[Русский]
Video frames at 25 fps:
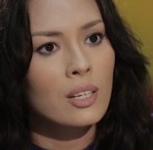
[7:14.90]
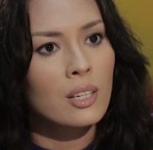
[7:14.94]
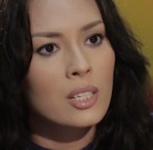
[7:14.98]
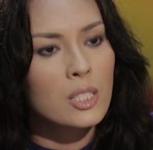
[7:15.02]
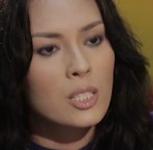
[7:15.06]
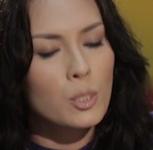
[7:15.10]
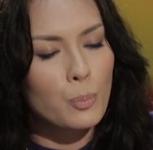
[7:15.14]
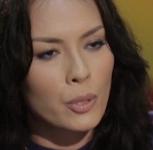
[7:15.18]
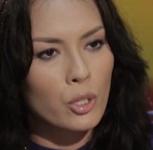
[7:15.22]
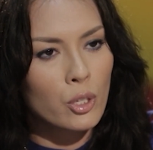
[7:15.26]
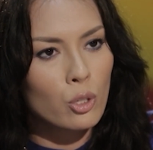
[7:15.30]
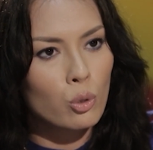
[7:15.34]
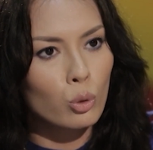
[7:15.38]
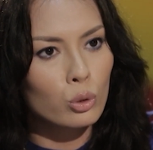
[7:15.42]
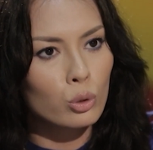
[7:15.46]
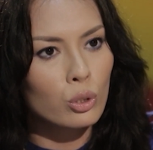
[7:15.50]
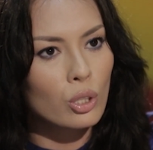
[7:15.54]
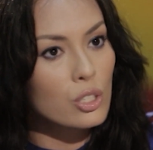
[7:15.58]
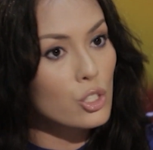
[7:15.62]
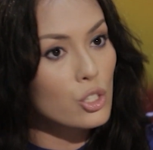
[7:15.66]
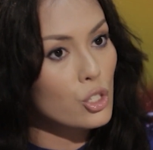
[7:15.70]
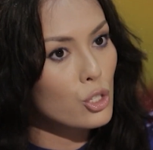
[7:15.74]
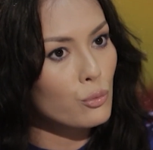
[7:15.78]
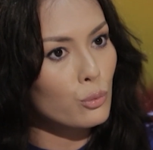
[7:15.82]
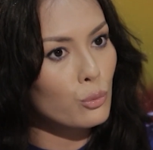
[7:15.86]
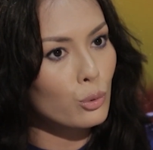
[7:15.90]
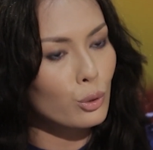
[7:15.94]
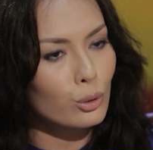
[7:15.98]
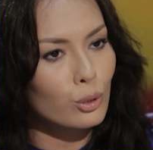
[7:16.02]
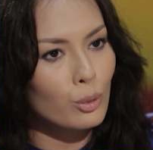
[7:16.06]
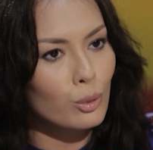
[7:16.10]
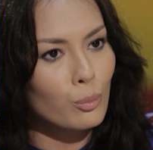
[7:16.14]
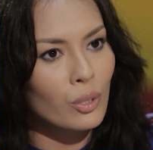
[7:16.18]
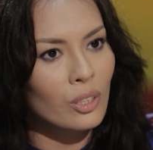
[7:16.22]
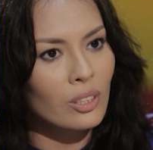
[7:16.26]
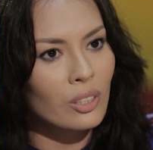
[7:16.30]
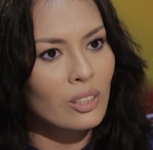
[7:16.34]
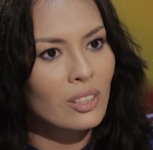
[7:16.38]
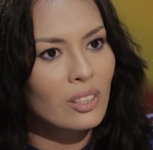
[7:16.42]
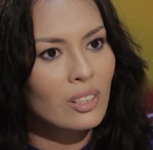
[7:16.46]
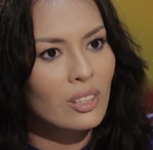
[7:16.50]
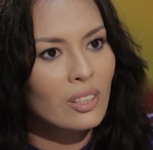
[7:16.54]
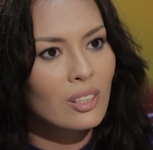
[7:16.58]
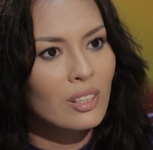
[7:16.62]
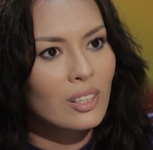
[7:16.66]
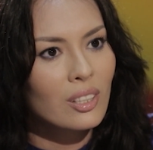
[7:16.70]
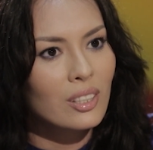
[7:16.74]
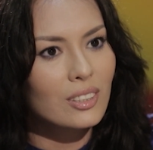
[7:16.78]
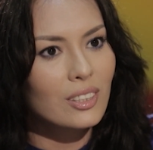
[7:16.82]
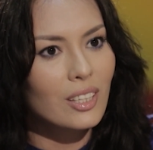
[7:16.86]
с природой, с животными –
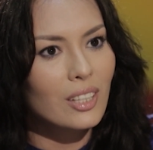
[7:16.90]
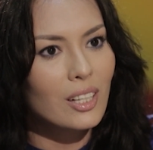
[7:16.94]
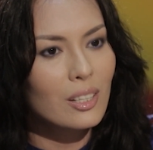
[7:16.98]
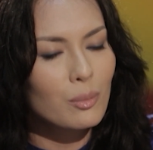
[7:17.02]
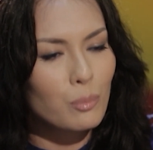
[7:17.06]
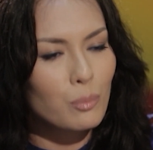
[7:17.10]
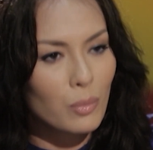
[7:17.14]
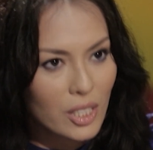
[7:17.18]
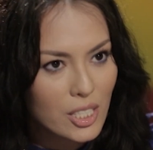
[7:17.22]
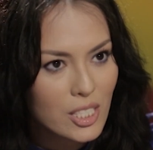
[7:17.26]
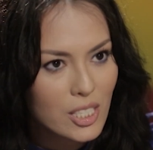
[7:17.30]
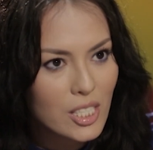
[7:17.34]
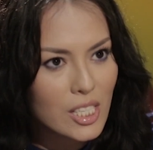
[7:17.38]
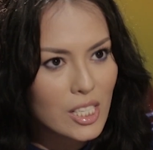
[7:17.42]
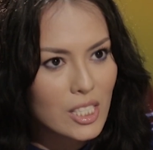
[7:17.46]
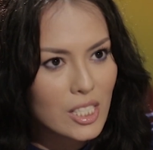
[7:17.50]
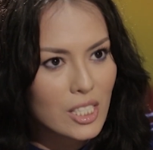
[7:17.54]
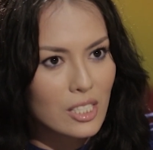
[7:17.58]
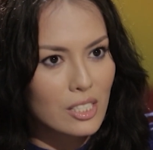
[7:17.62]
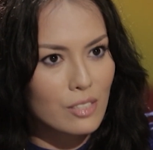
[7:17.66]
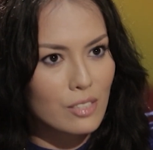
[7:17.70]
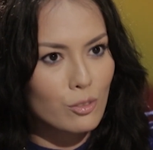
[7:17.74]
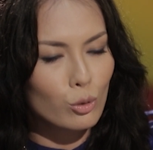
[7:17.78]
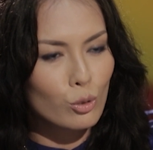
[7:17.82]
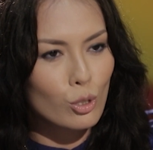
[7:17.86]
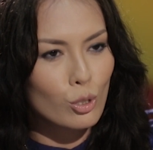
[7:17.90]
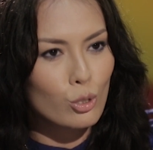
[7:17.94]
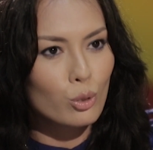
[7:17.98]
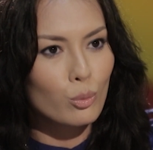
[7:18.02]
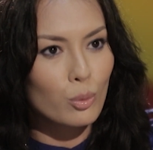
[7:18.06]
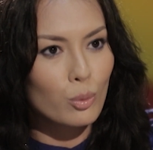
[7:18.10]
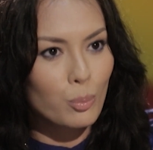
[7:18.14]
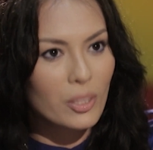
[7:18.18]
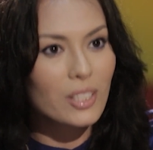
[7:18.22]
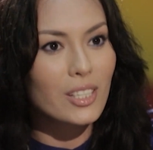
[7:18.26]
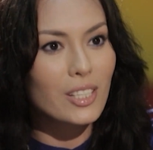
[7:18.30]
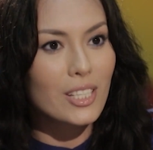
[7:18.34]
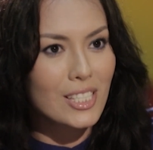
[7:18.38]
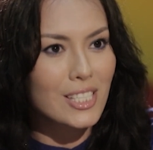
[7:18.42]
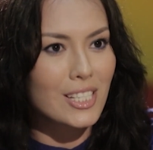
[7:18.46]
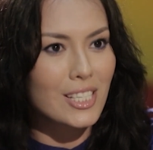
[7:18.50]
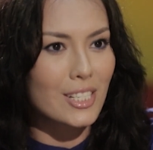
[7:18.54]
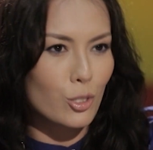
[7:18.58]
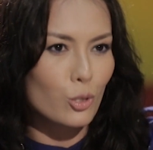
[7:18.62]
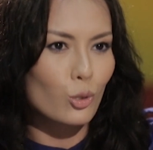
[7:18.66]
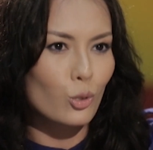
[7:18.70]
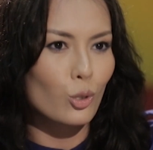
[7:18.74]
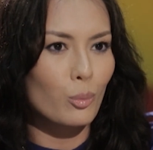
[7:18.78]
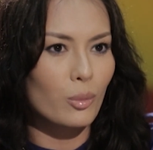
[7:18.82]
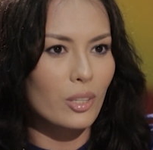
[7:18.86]
да, милосердие, все должно быть милосердие,
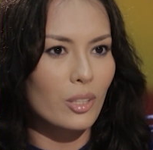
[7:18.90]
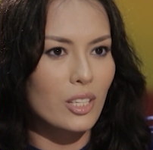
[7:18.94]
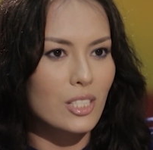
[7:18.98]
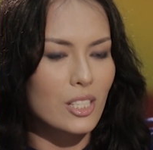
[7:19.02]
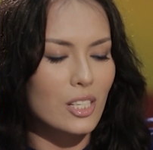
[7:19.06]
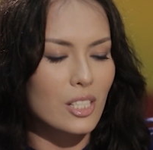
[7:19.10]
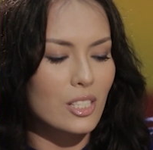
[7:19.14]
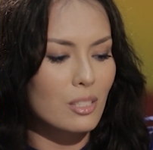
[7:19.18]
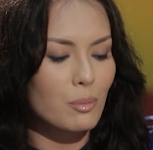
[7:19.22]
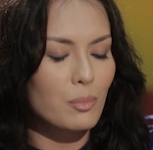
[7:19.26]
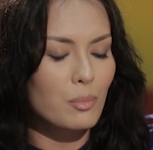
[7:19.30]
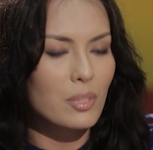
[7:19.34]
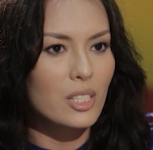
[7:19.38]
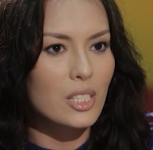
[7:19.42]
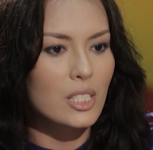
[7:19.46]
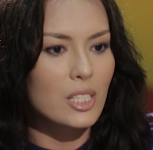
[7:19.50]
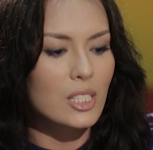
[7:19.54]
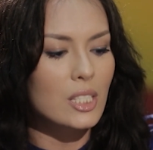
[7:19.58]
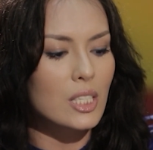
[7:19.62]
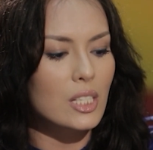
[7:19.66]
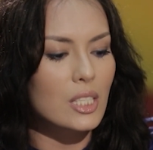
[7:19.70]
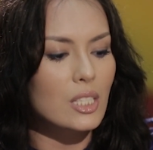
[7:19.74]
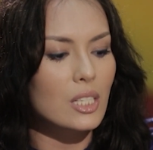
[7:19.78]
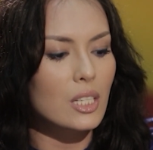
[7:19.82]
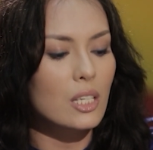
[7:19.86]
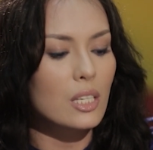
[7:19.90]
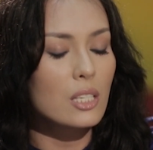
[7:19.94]
что такое милосердие, милосердие.